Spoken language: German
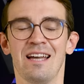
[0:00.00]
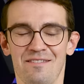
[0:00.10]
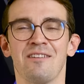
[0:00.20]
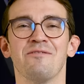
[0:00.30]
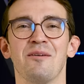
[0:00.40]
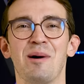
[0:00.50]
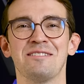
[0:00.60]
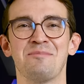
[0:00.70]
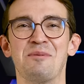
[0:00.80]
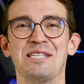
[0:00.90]
Fangen wir aber
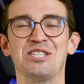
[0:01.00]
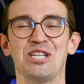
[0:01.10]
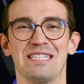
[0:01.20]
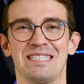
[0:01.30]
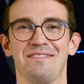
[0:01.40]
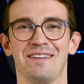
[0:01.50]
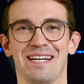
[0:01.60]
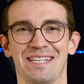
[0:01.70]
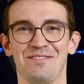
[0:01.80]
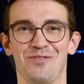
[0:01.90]
erstmal mit den Starts der
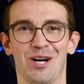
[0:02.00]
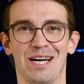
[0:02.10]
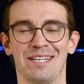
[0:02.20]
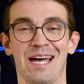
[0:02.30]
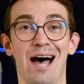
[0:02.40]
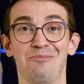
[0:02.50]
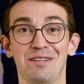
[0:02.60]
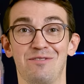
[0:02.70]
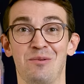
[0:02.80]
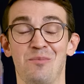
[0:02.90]
vergangenen Woche an. Am
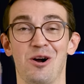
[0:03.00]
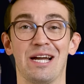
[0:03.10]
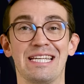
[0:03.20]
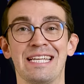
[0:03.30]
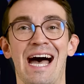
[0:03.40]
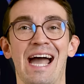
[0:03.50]
Mittwochmorgen, den